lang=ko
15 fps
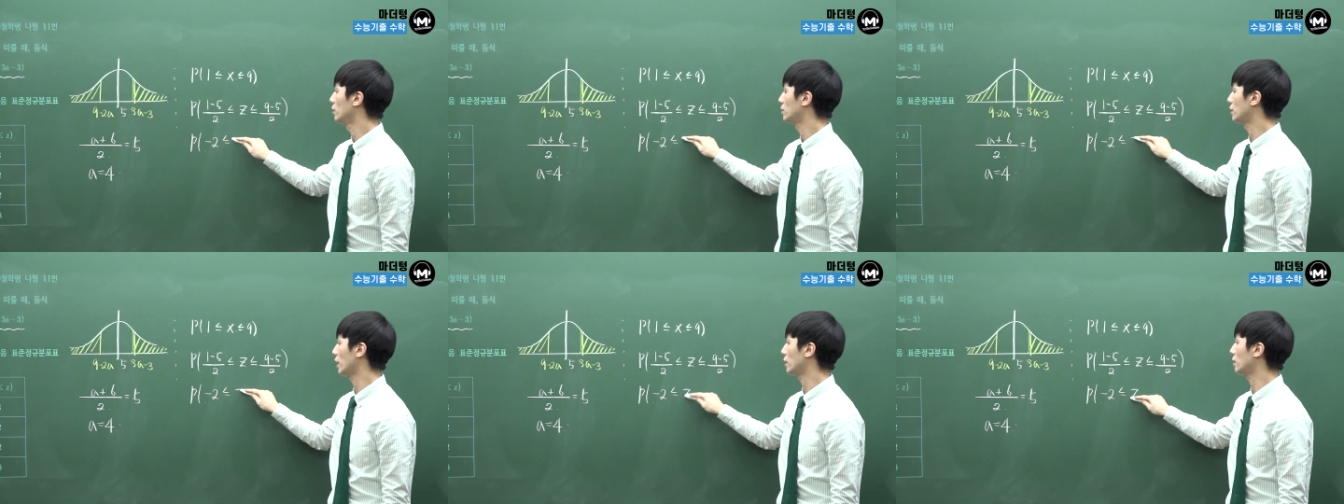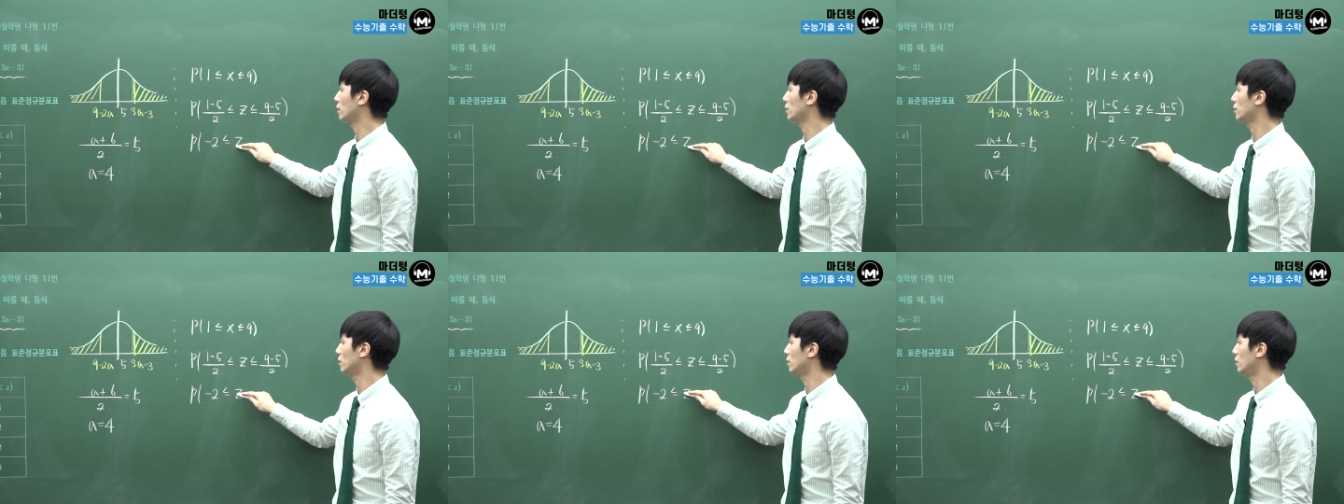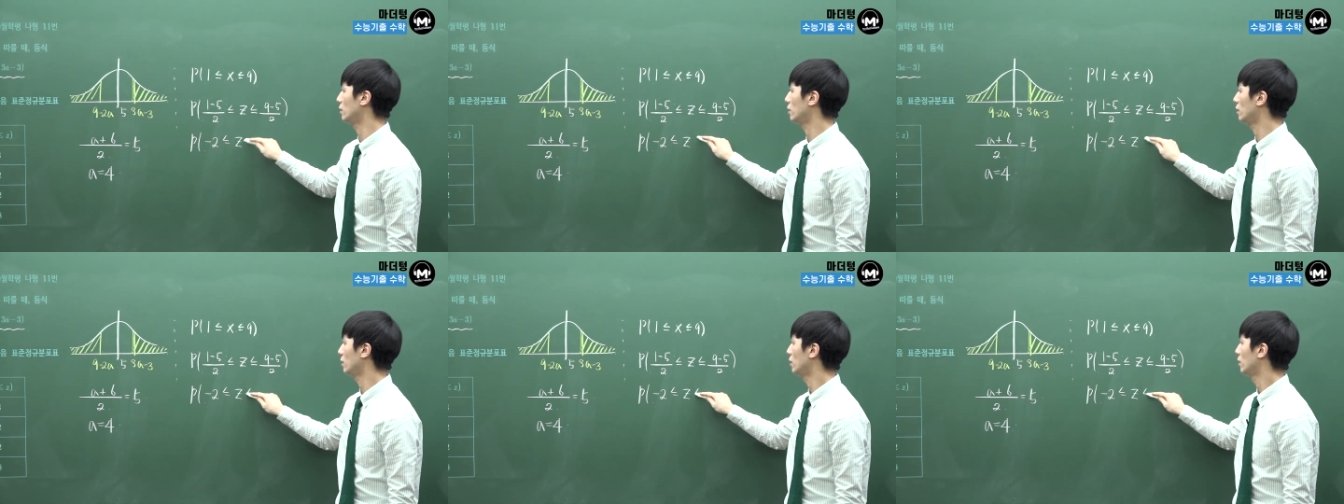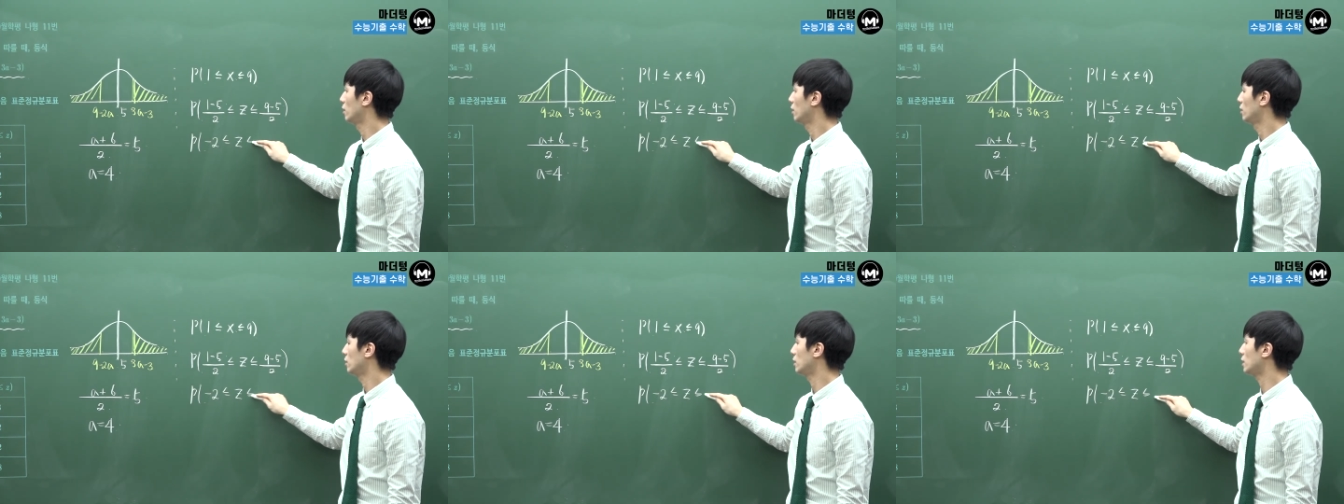z는
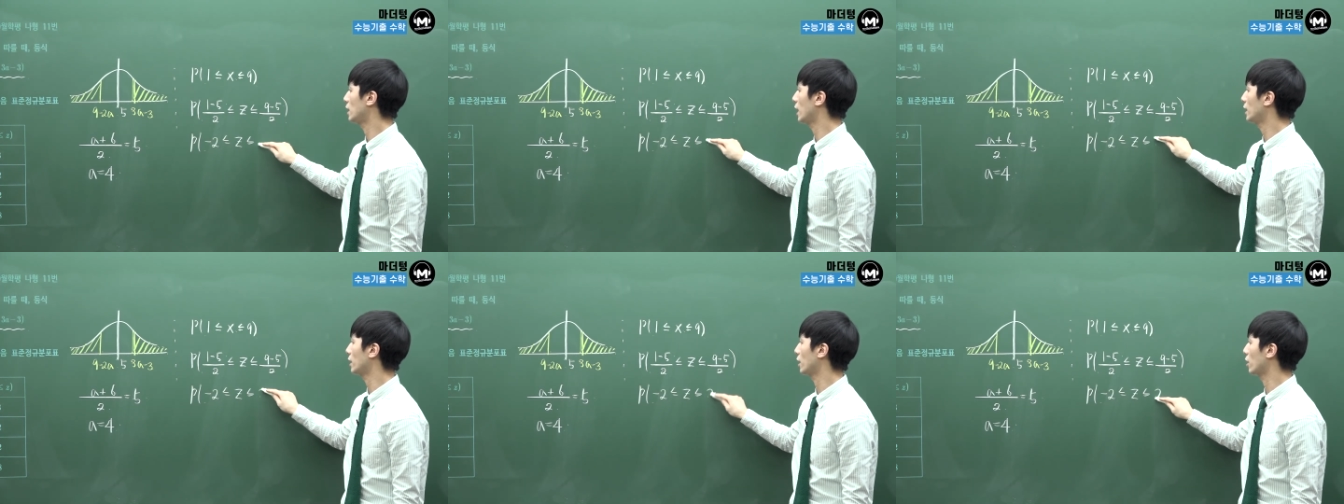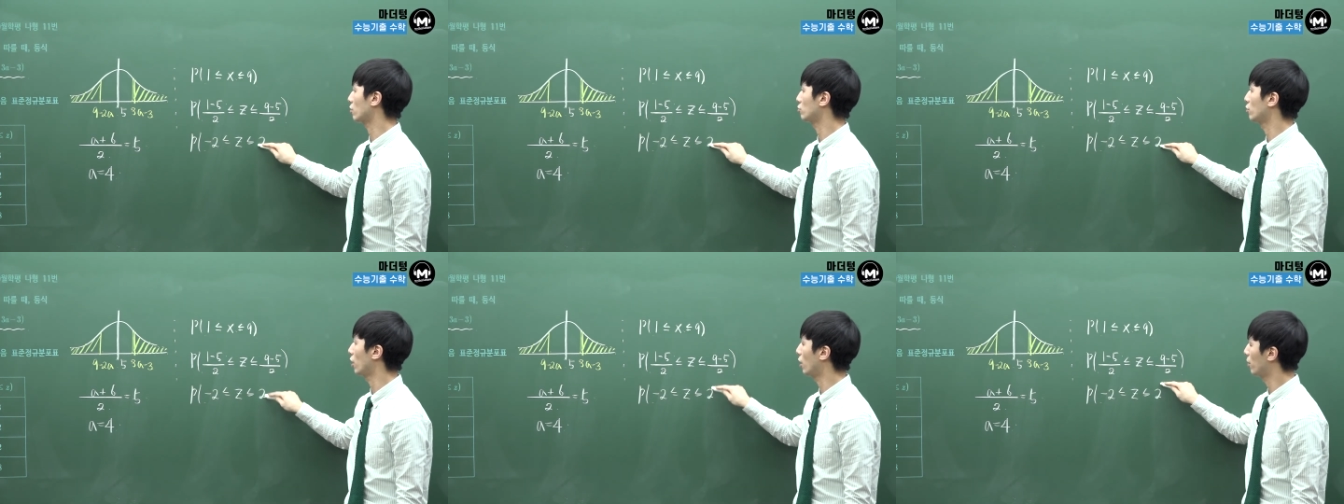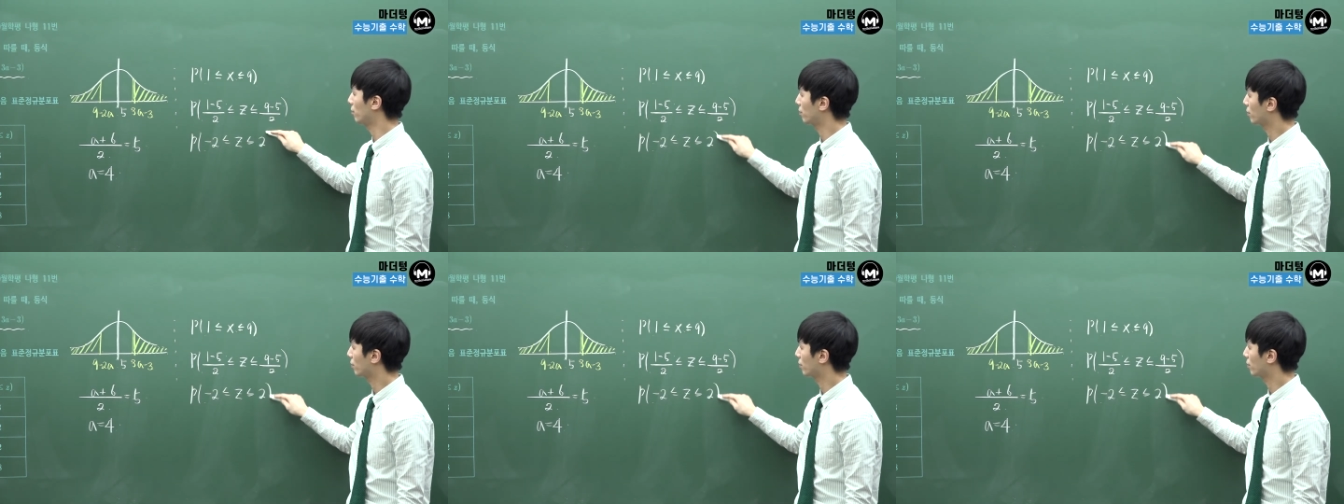2가 되겠고요.